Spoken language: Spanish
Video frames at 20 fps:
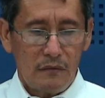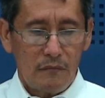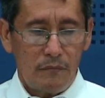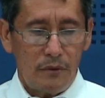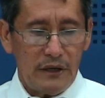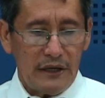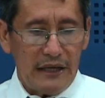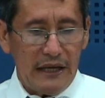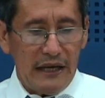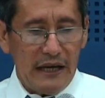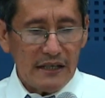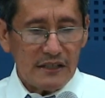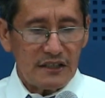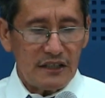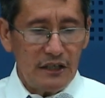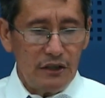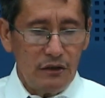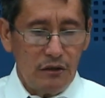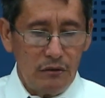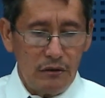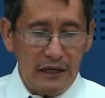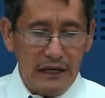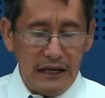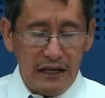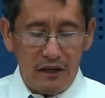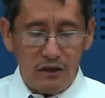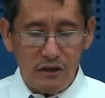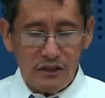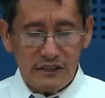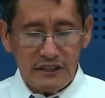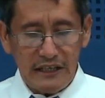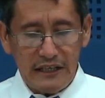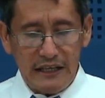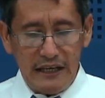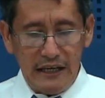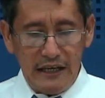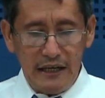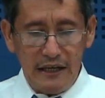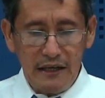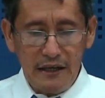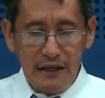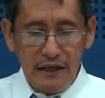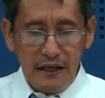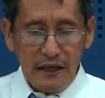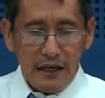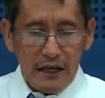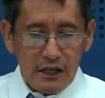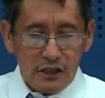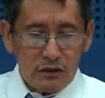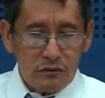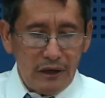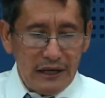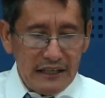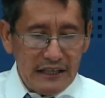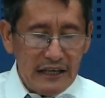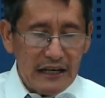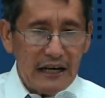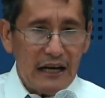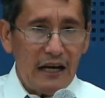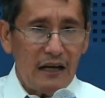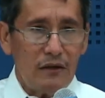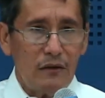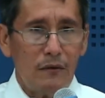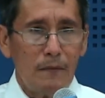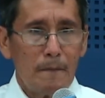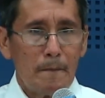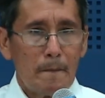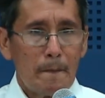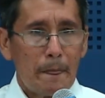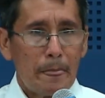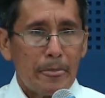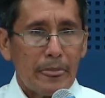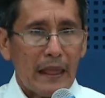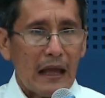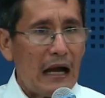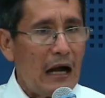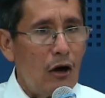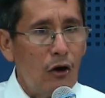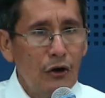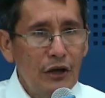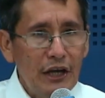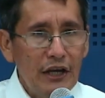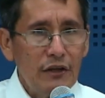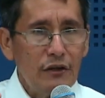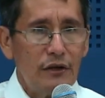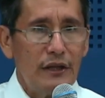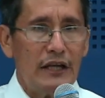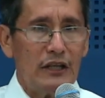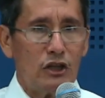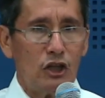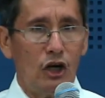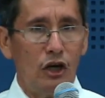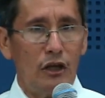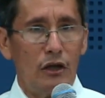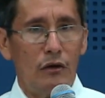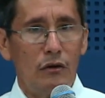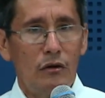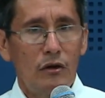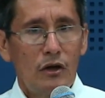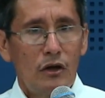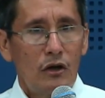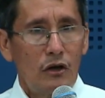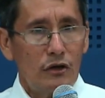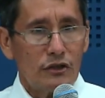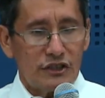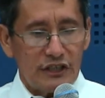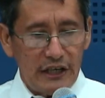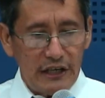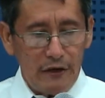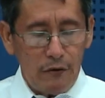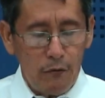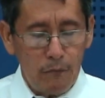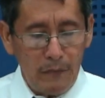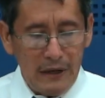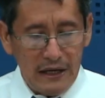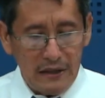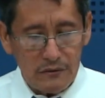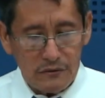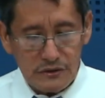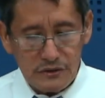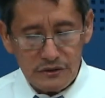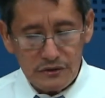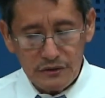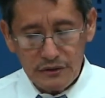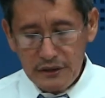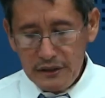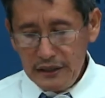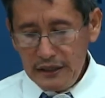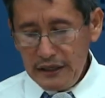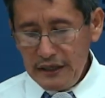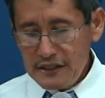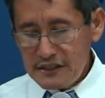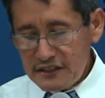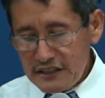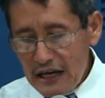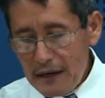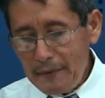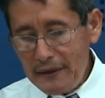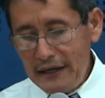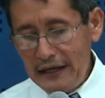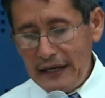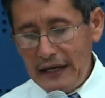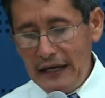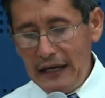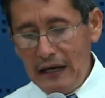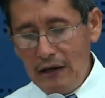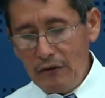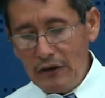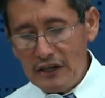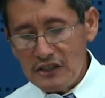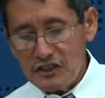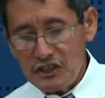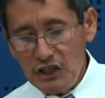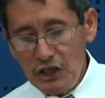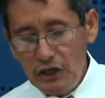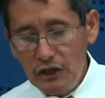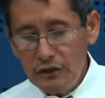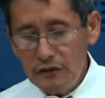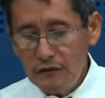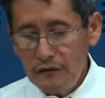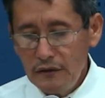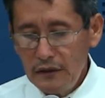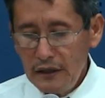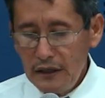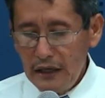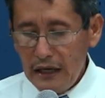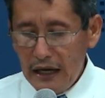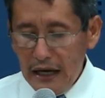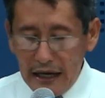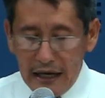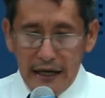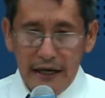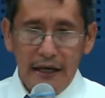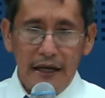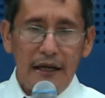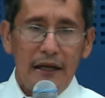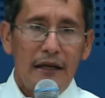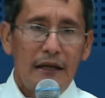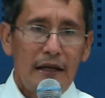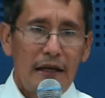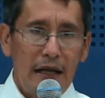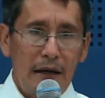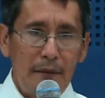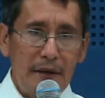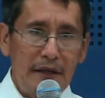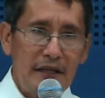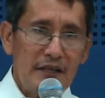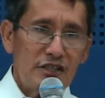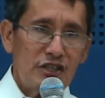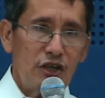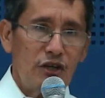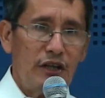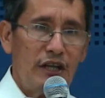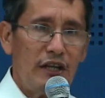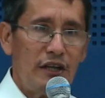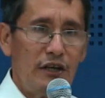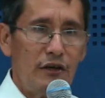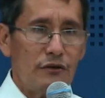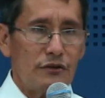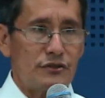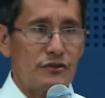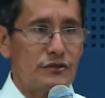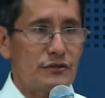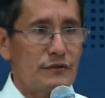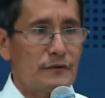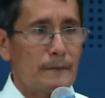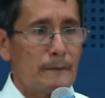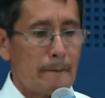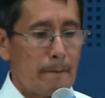porque ha sido una de las cosas que esto ha llegado a oídos de todos los seres humanos y saben que en la oración hay la bendición de Dios.